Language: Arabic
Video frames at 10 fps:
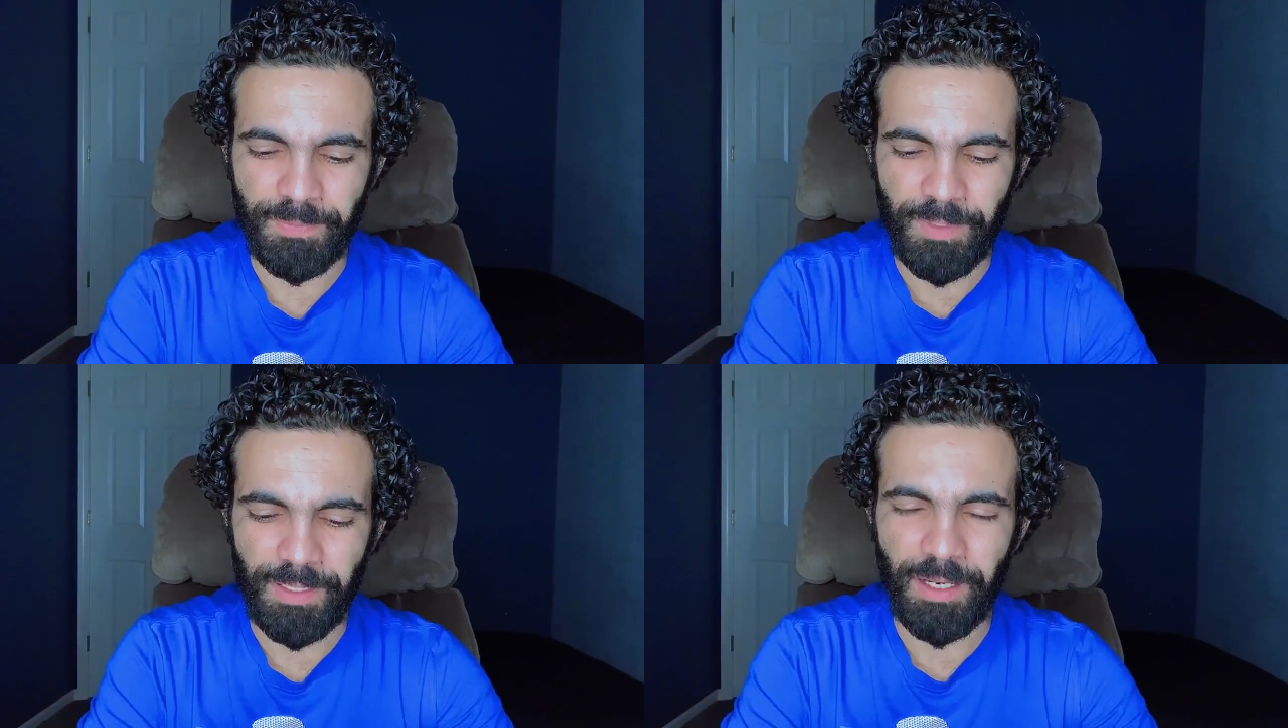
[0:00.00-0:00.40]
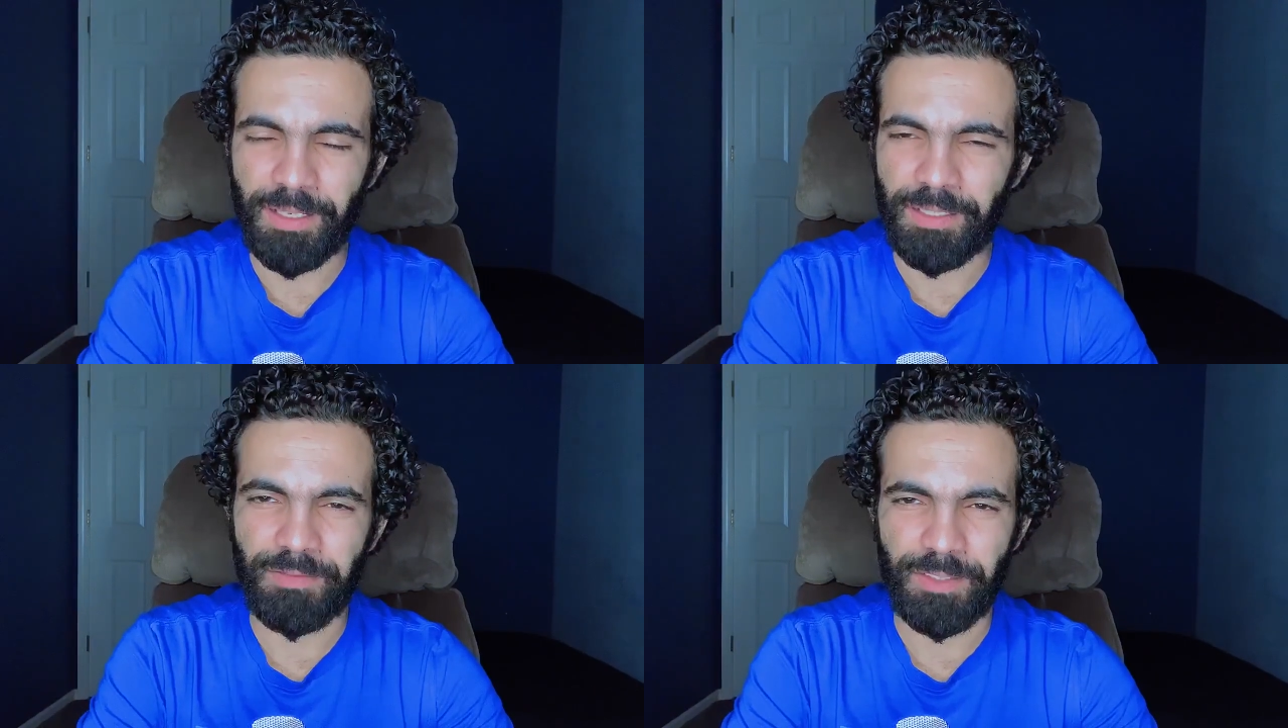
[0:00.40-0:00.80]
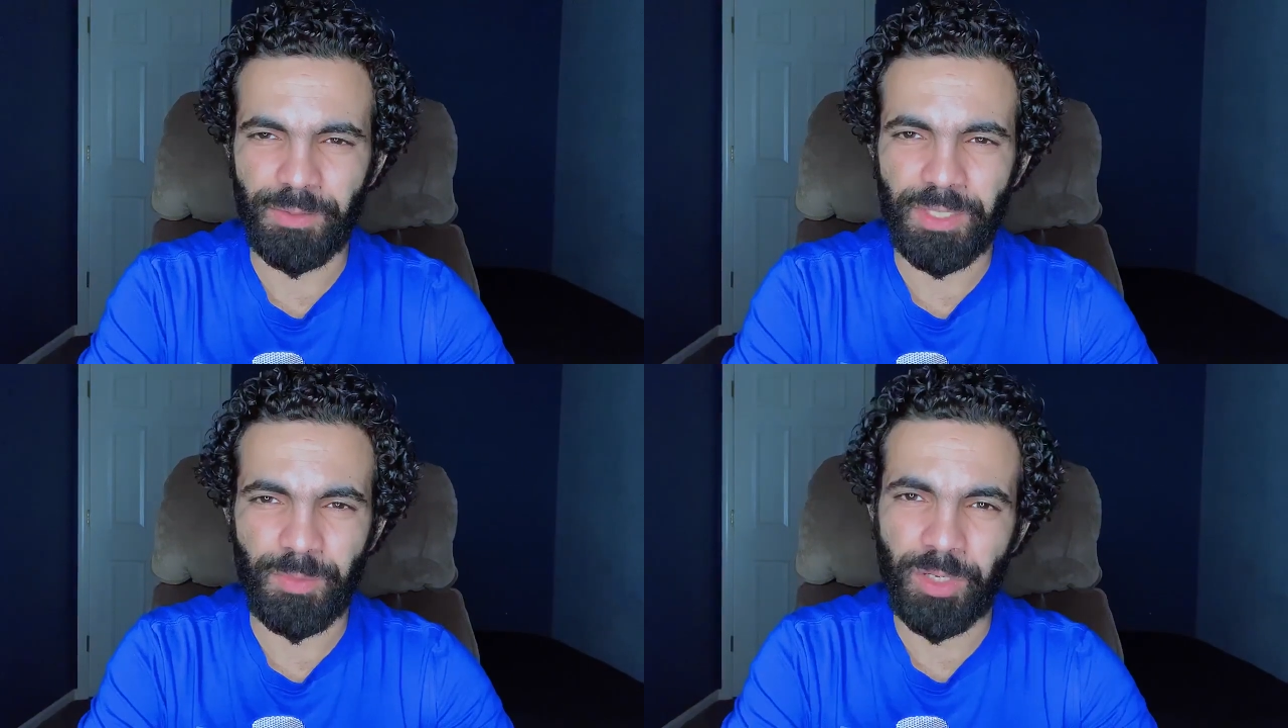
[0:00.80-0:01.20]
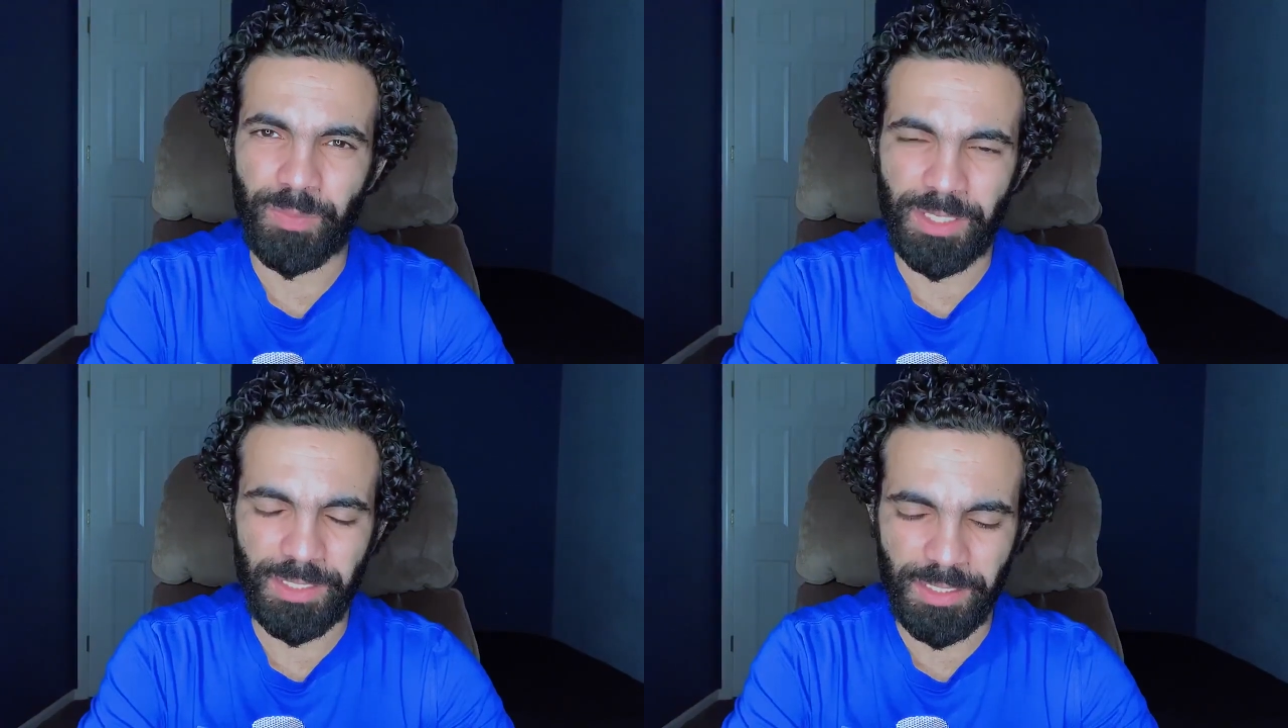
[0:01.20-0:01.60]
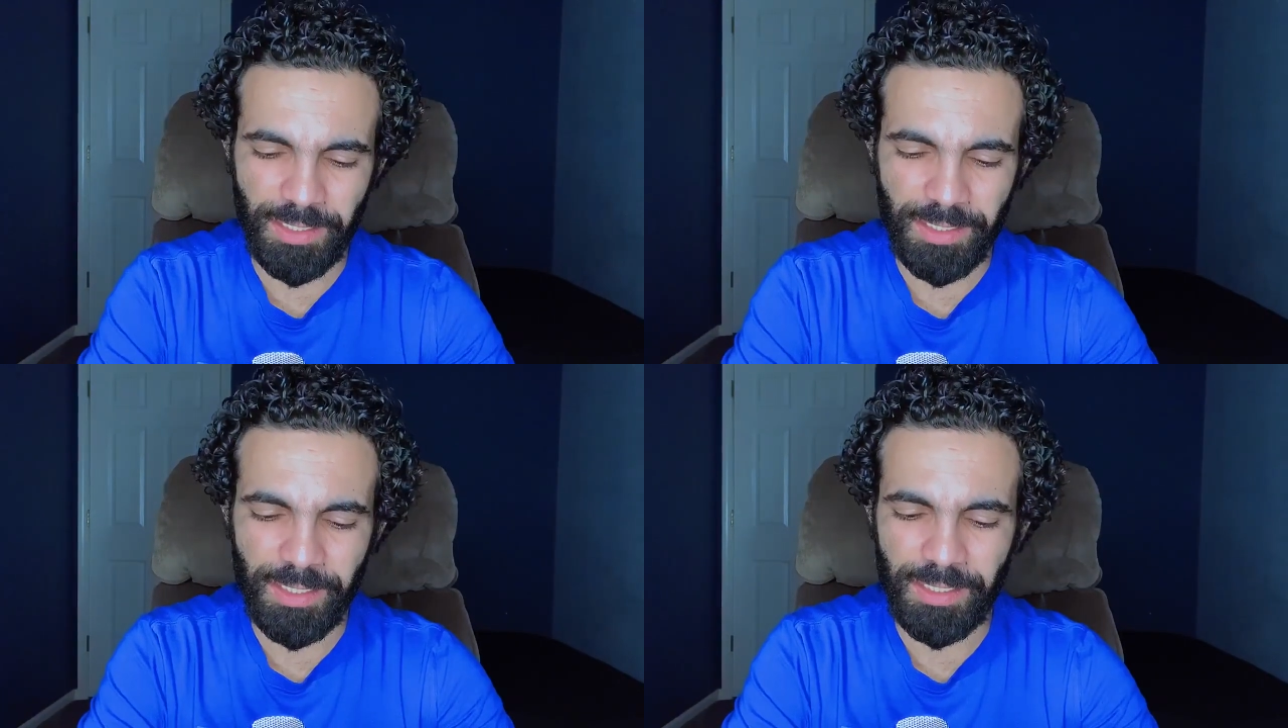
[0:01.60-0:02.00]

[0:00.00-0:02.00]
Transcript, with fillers: النهاردة الفيديو ده مهم جدا جدا